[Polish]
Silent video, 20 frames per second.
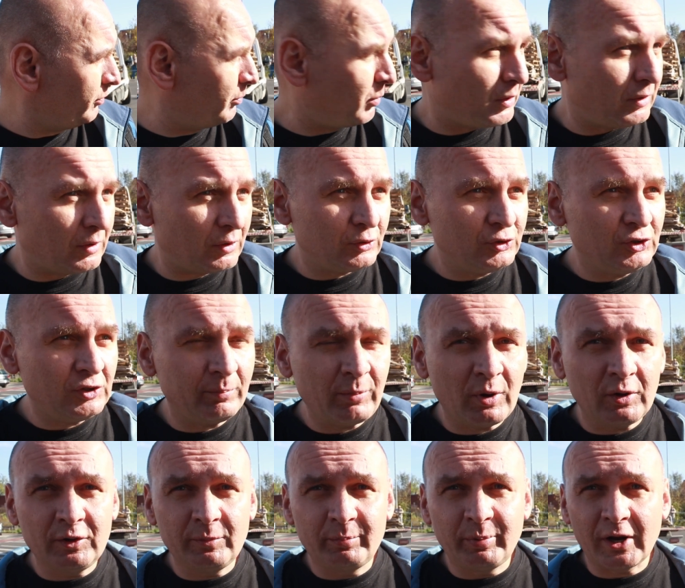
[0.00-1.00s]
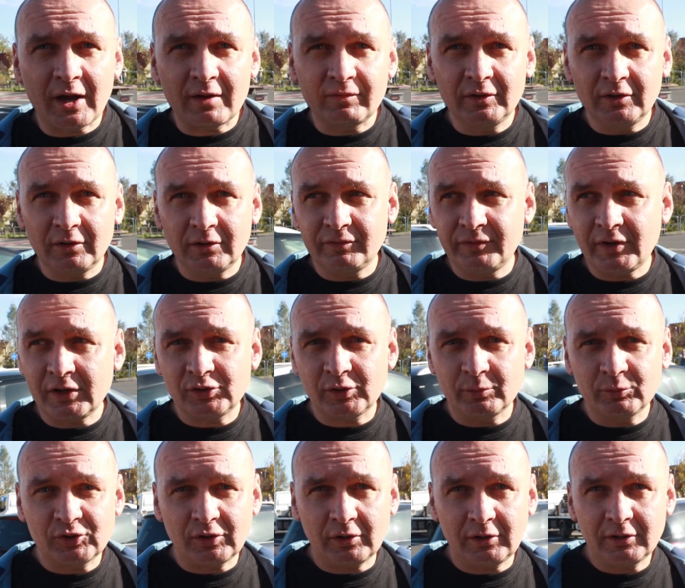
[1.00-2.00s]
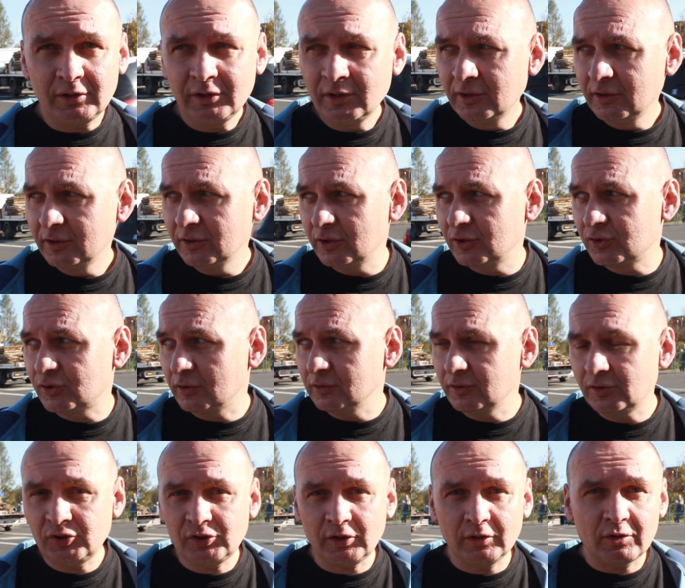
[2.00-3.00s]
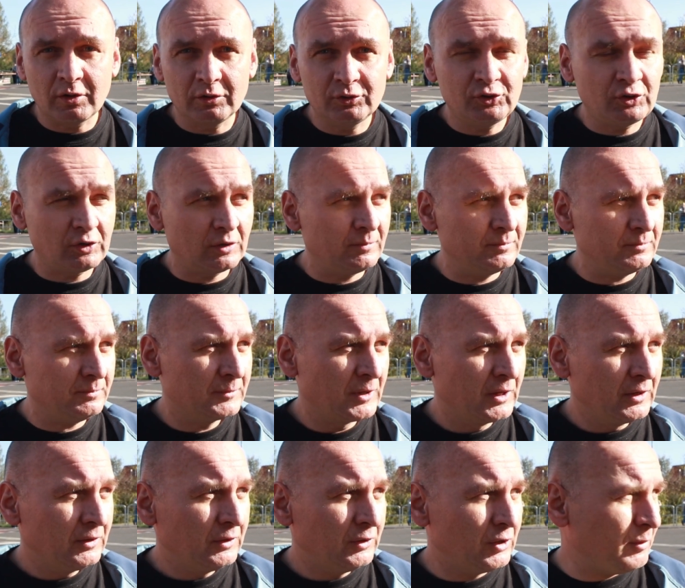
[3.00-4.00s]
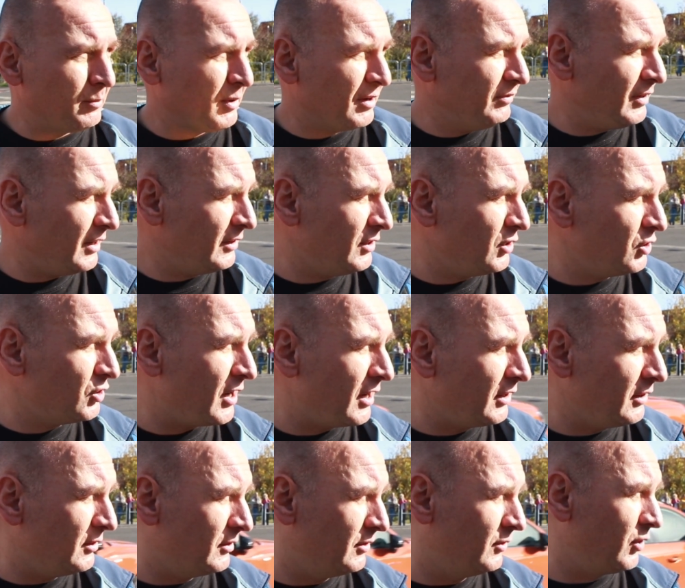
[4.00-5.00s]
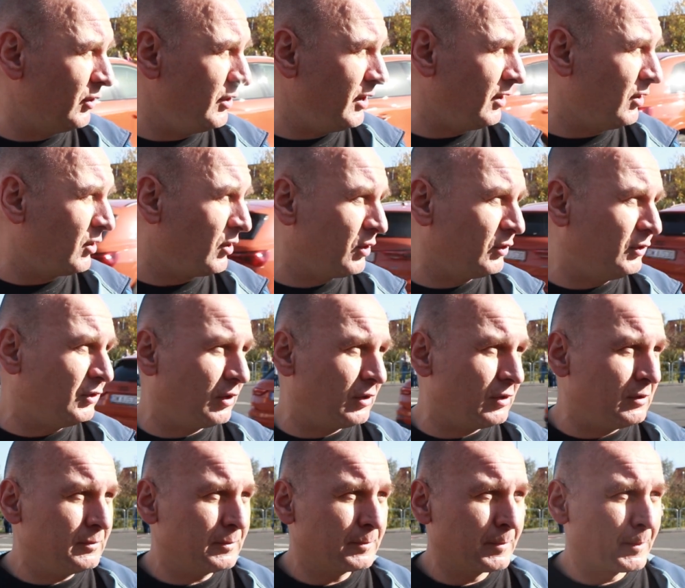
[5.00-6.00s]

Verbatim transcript: bo się boi prawdy, wiedzą, że ich rządy się kończą. No i mam wielki żal do niego o to.